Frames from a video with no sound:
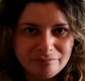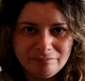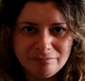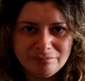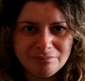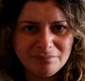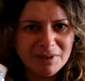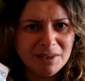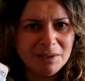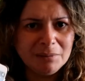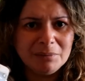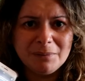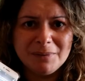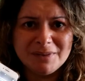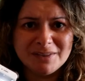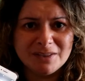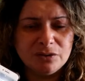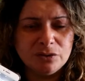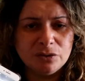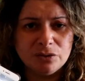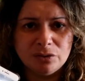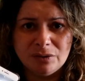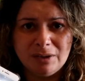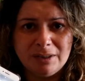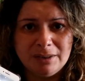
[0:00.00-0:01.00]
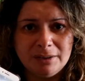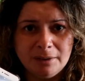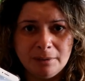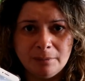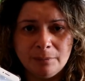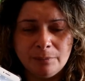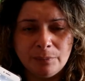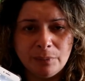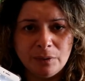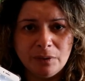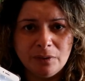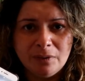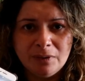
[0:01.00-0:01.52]
Me iba avisando todo el
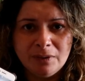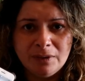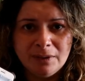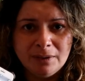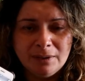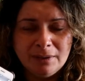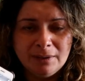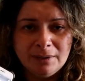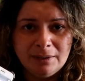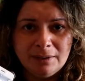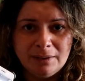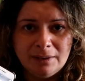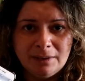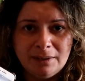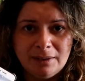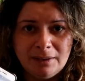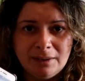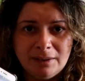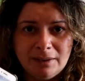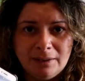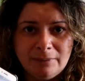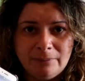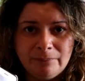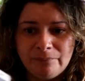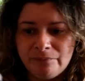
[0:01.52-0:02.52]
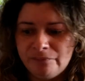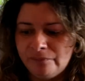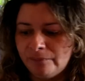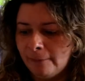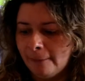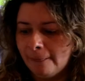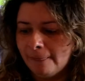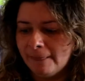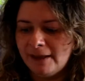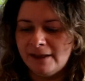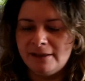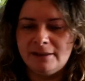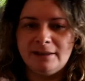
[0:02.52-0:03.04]
tiempo em,
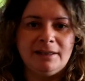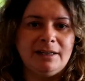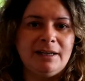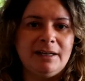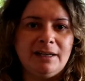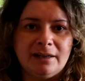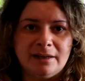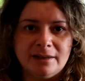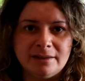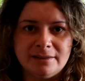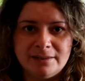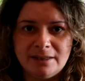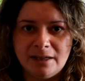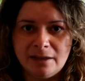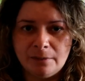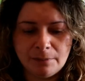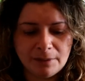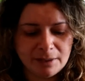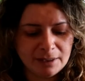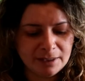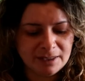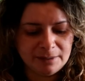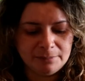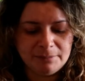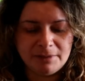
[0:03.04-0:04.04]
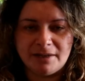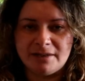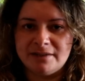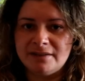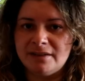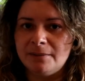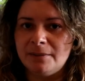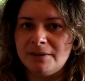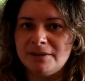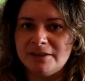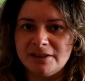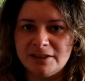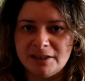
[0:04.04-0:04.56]
que tenía la reserva, que mi
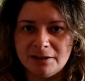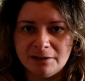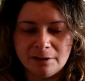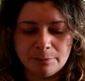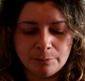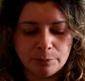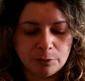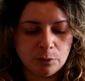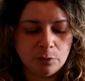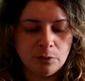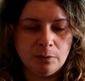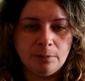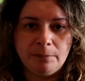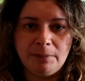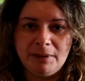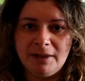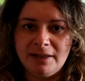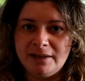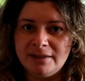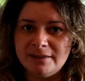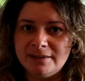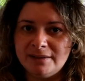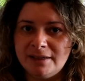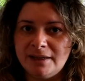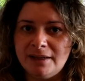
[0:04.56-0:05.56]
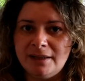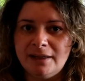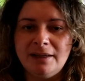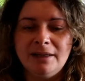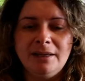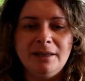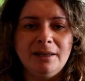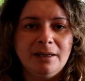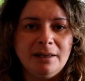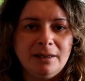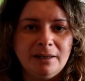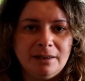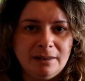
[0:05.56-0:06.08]
reserva estaba por cumplirse,
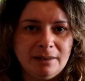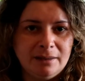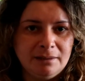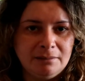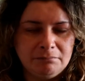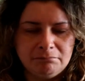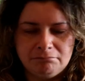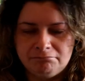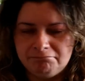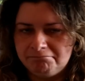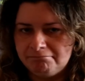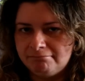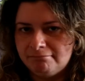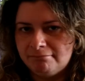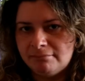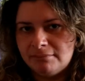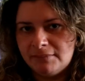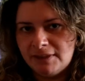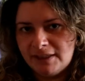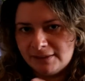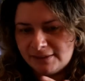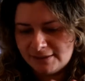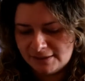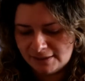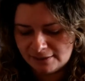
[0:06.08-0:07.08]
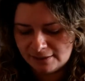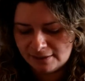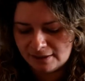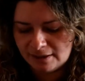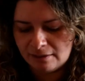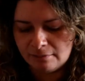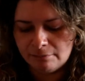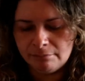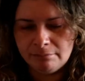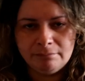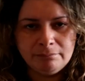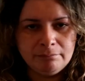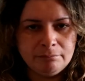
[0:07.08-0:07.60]
eh,
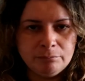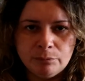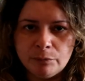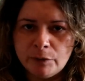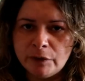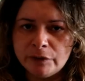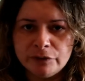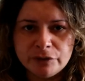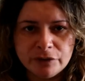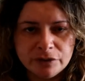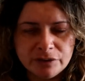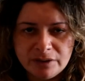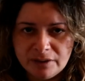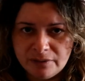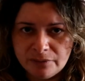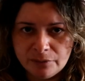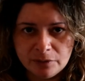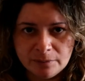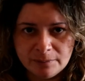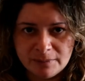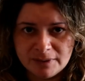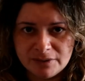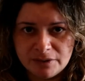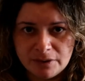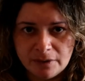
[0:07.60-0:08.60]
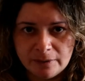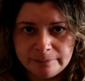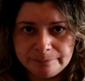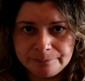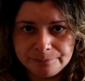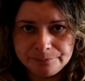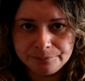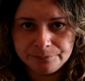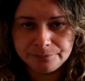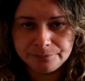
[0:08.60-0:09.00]
etcétera. Un montón de información.